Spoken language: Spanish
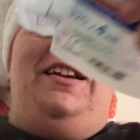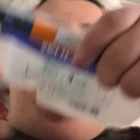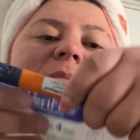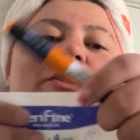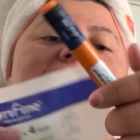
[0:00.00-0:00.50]

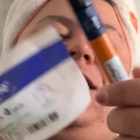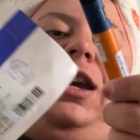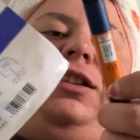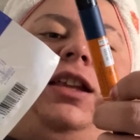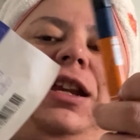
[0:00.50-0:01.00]
me voy a
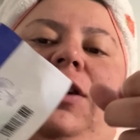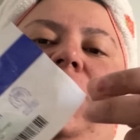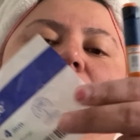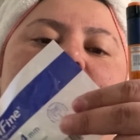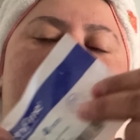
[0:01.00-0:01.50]
inyectar
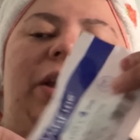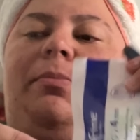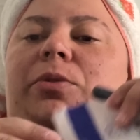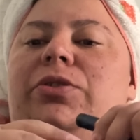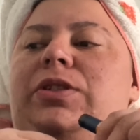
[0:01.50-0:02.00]
ahora, voy a
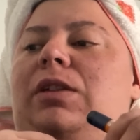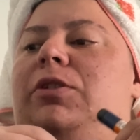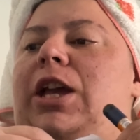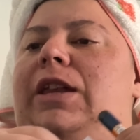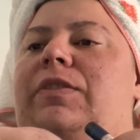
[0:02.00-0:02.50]
almorzar,
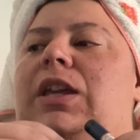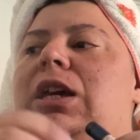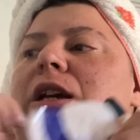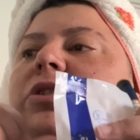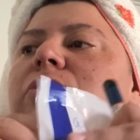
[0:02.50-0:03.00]
porque ya les
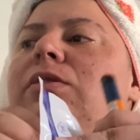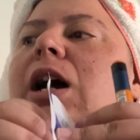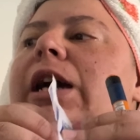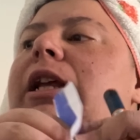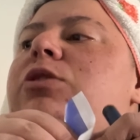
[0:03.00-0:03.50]
dije eso.
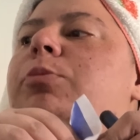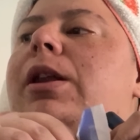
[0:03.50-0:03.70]
Ah, era súper